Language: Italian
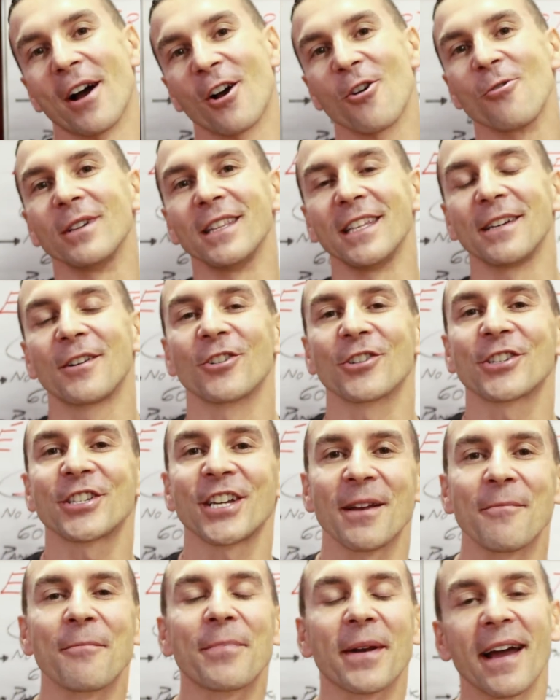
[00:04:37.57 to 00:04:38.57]
ma come dico
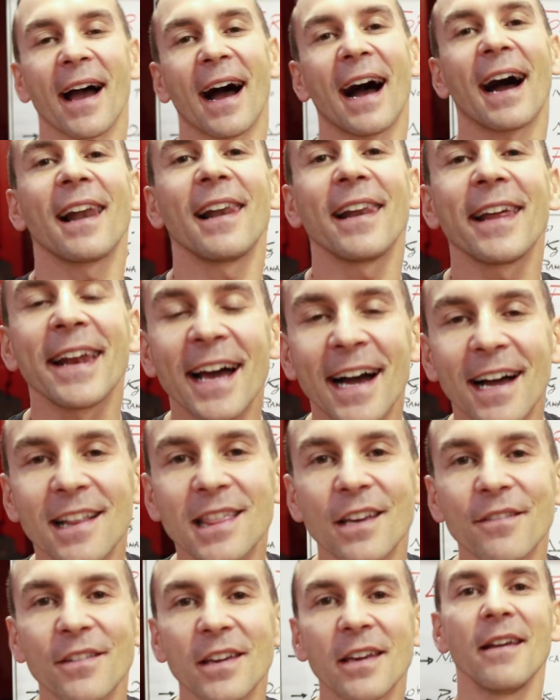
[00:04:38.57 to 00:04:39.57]
sempre,
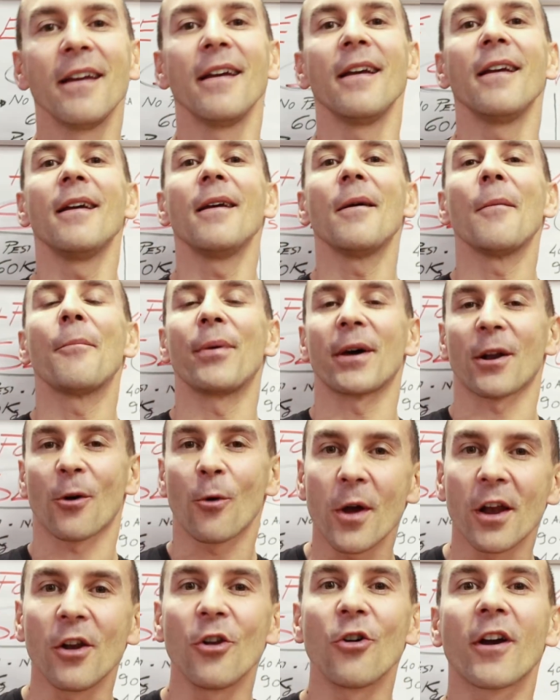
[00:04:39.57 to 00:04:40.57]
allenatevi per
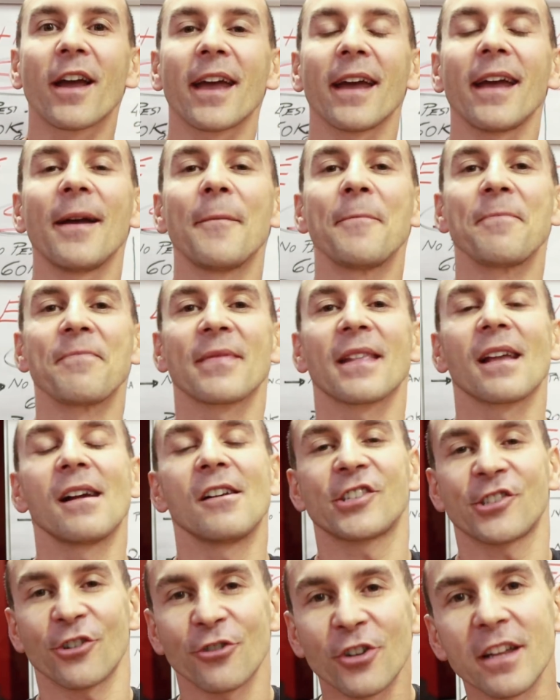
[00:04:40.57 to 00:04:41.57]
quello che
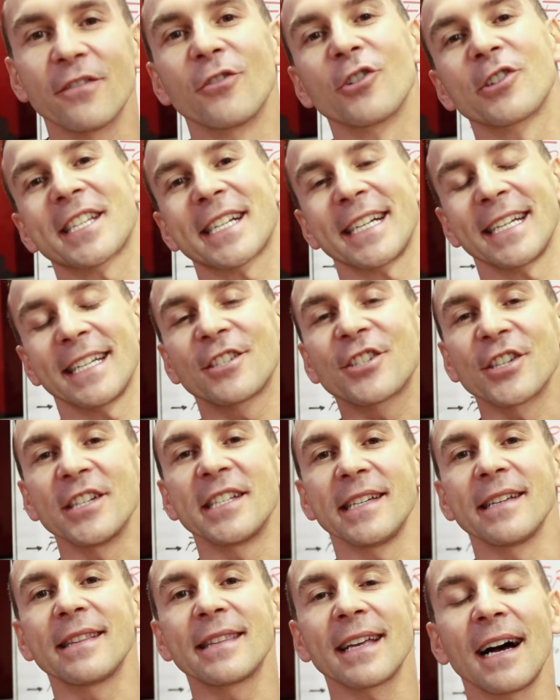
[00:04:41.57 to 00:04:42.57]
sono le vostre
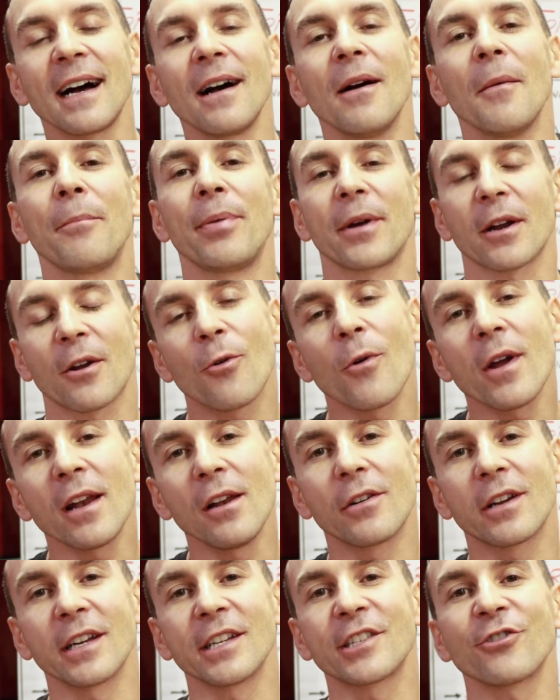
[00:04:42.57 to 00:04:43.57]
necessità, per
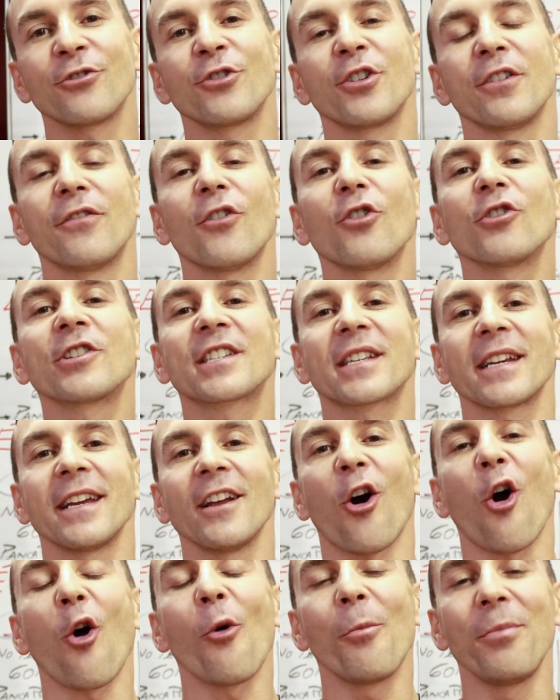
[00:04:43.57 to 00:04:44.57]
quello che sono i
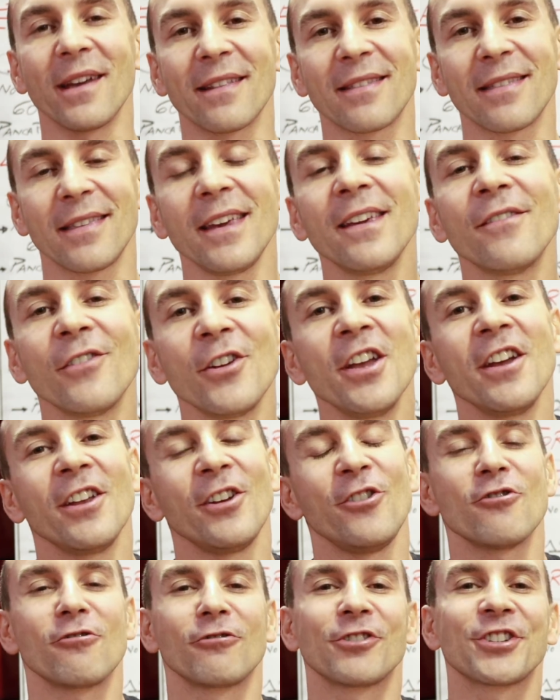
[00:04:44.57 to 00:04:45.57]
vostri
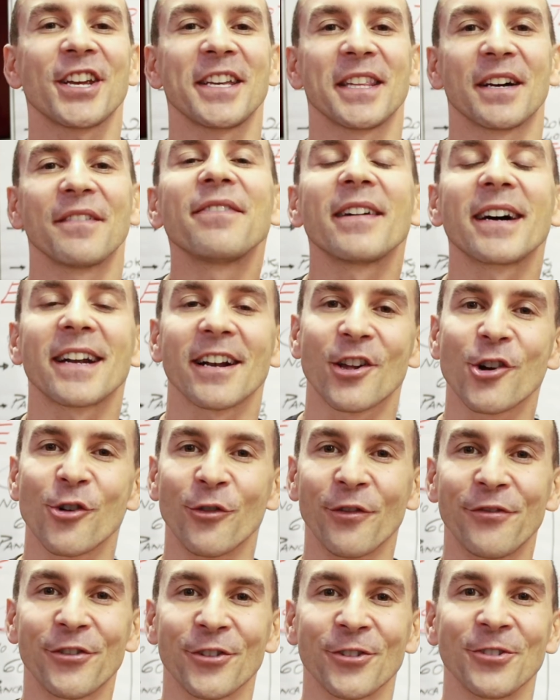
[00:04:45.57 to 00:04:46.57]
obiettivi, non c'è da fare il
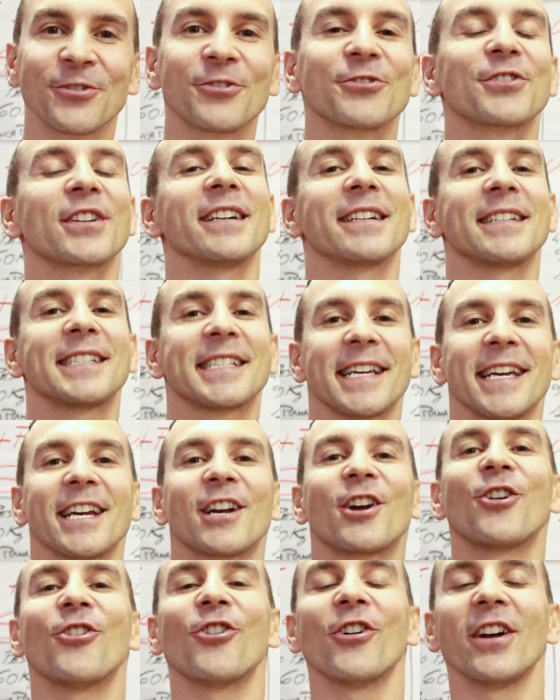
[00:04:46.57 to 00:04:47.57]
confronto tra il
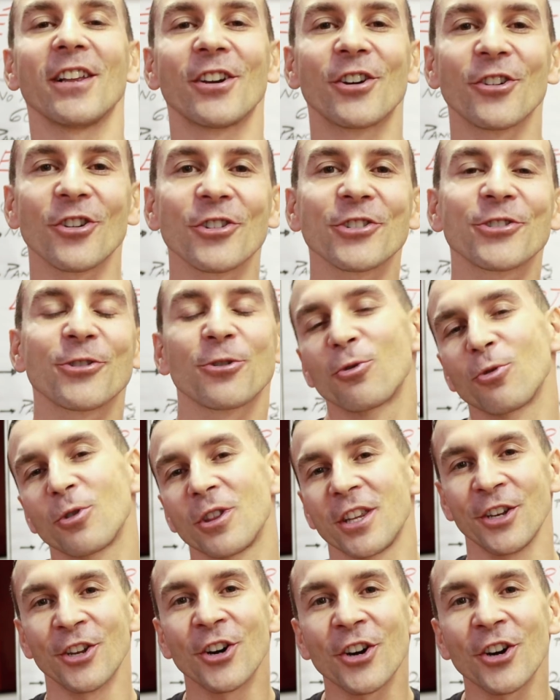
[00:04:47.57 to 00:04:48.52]
secco e il grosso, tutti